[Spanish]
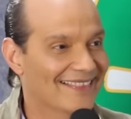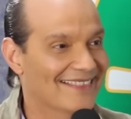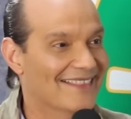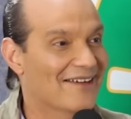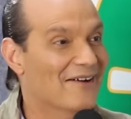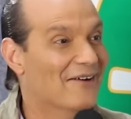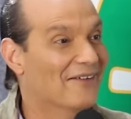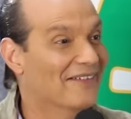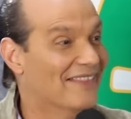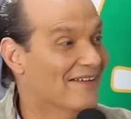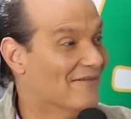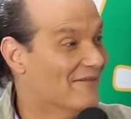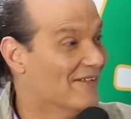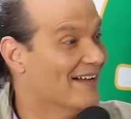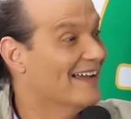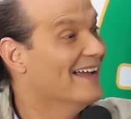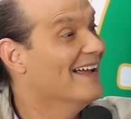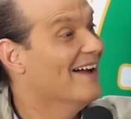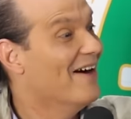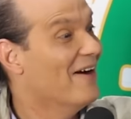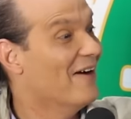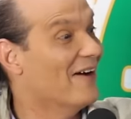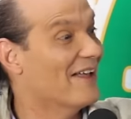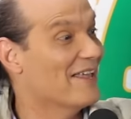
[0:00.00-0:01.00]
No, después.
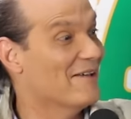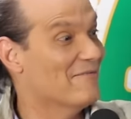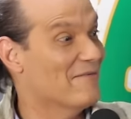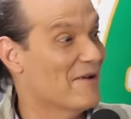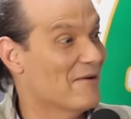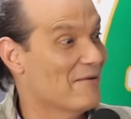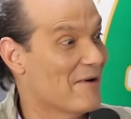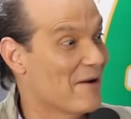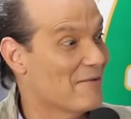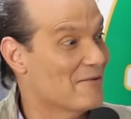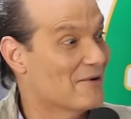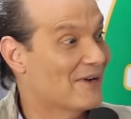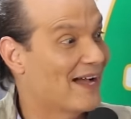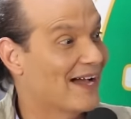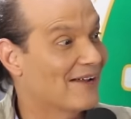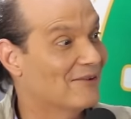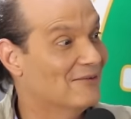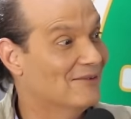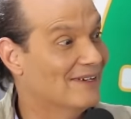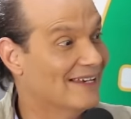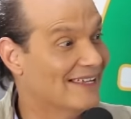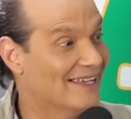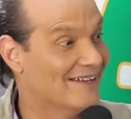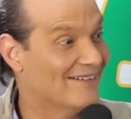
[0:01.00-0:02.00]
Oye, me voy a buscar
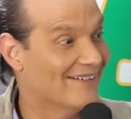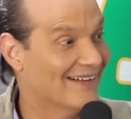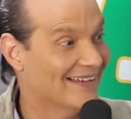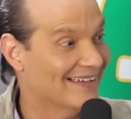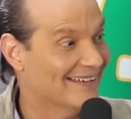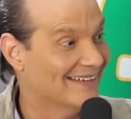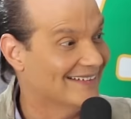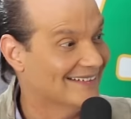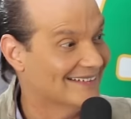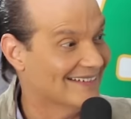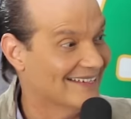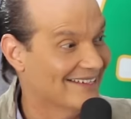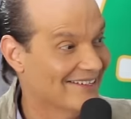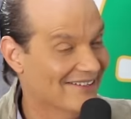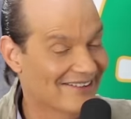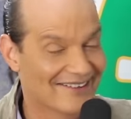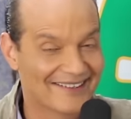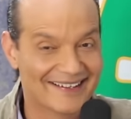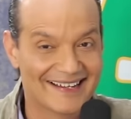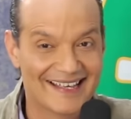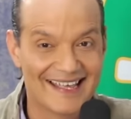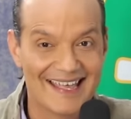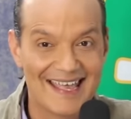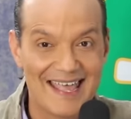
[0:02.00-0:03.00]
un lío aquí,
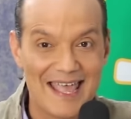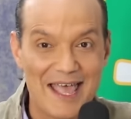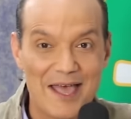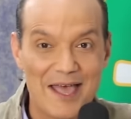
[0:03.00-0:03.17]
señores.